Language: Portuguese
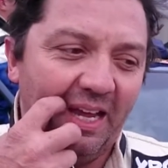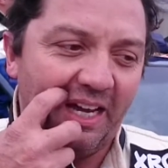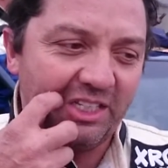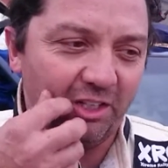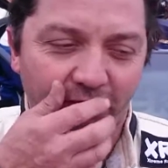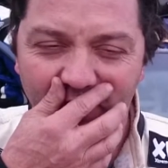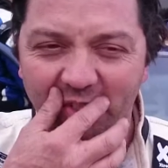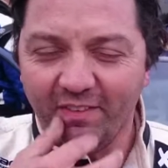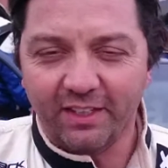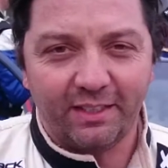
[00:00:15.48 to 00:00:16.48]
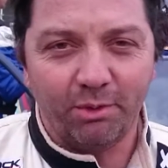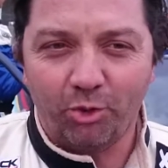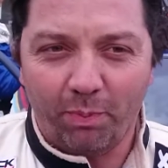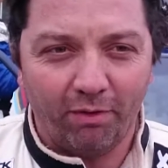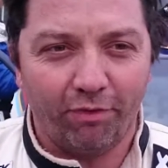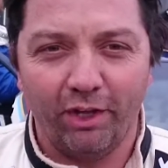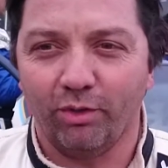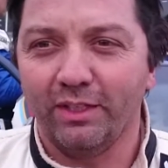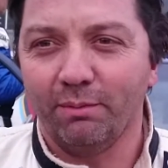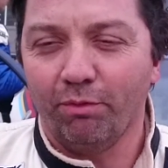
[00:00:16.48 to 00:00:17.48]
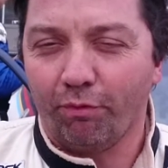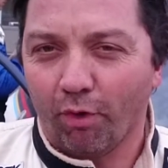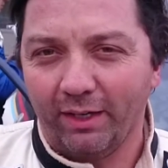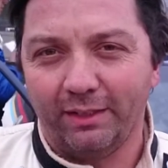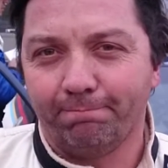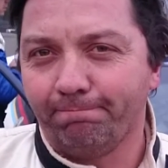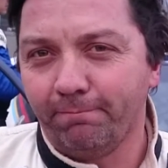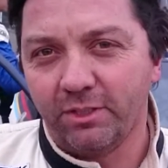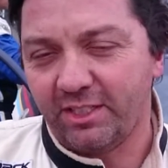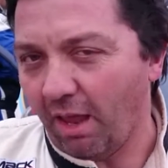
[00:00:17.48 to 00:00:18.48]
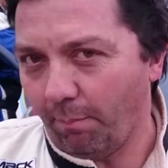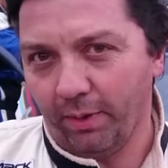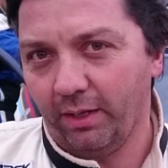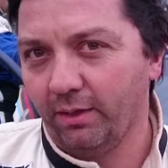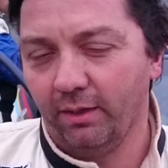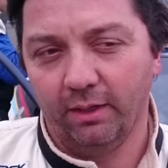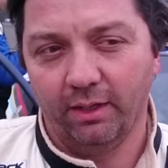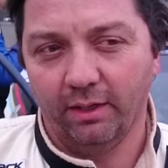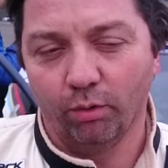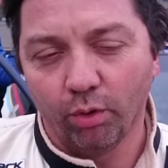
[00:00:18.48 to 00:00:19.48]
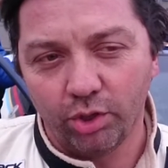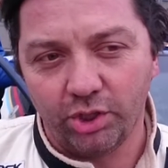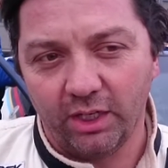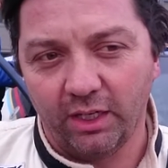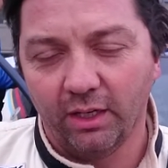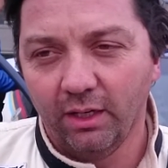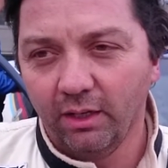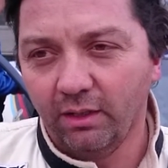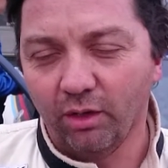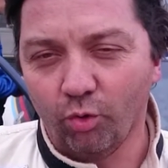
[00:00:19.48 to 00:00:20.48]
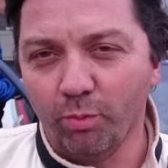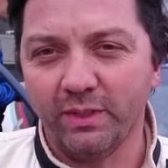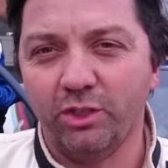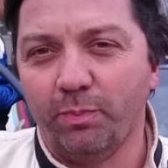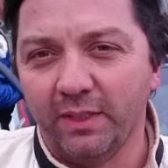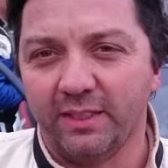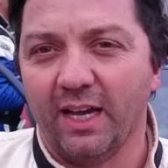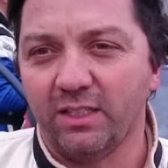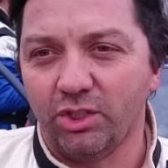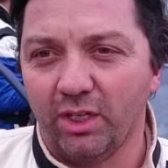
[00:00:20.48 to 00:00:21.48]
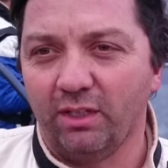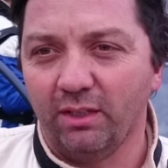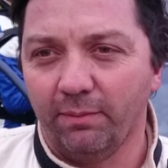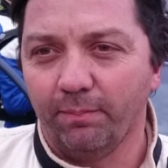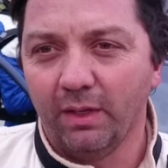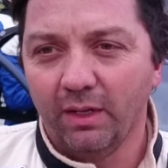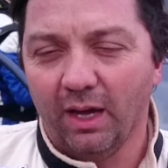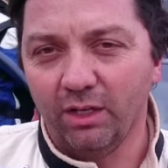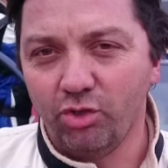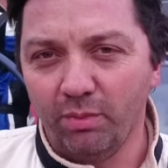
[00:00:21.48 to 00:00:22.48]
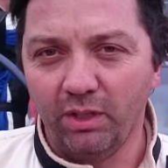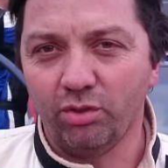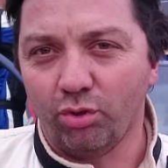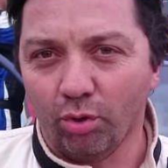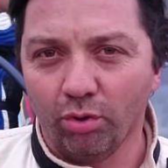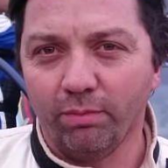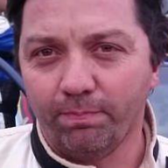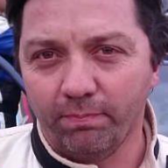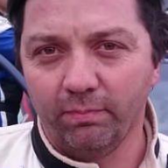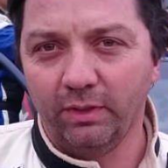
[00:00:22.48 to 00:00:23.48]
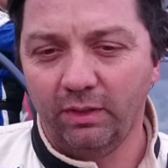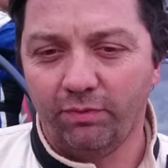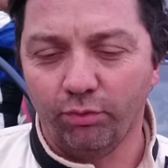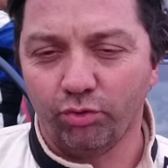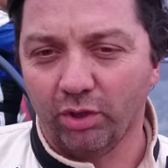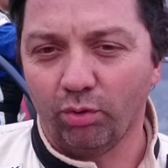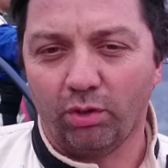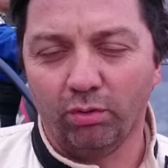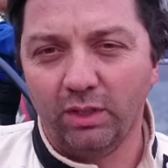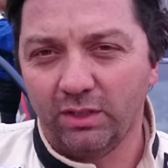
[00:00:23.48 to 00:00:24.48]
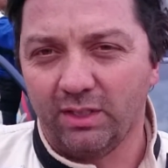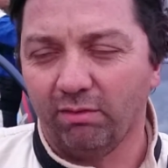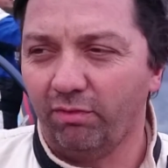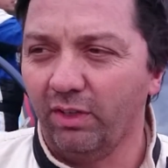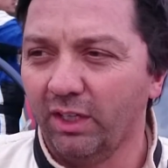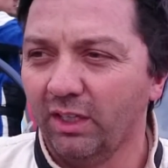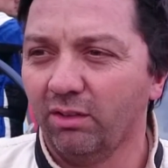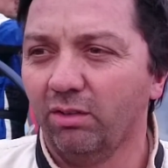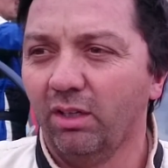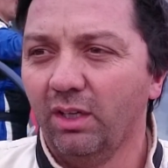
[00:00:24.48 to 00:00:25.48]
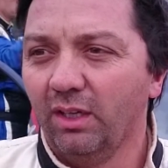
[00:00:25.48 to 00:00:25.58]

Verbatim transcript: A gente fez um levantamento perfeito, andamos forte sempre. É, hoje, em algumas especiais, a gente administrou em função do que o Ulisses estava virando.